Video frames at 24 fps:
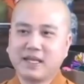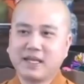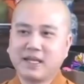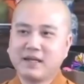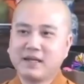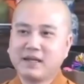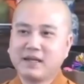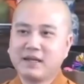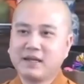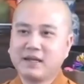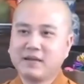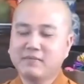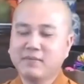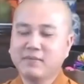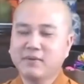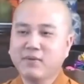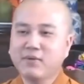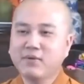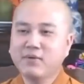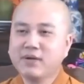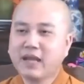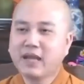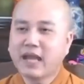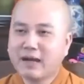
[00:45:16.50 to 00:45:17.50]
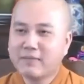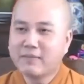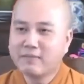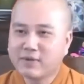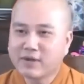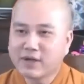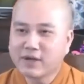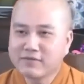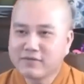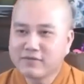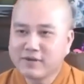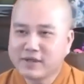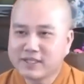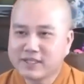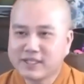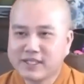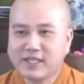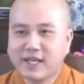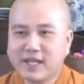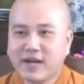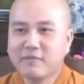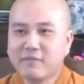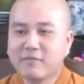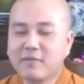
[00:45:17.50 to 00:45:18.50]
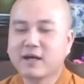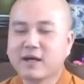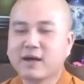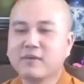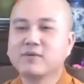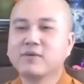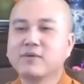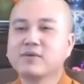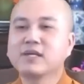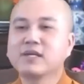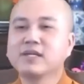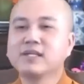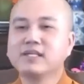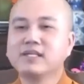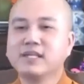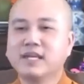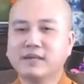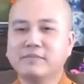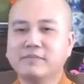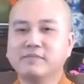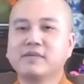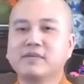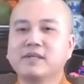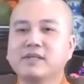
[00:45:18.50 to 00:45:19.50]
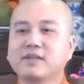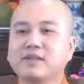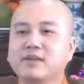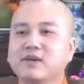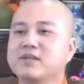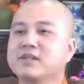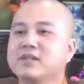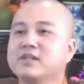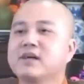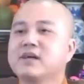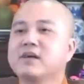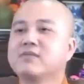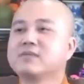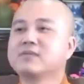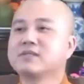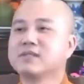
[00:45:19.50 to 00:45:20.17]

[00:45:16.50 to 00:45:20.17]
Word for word: mà muốn làm một cái việc gì đó mà không có kinh nghiệm thì coi như không xong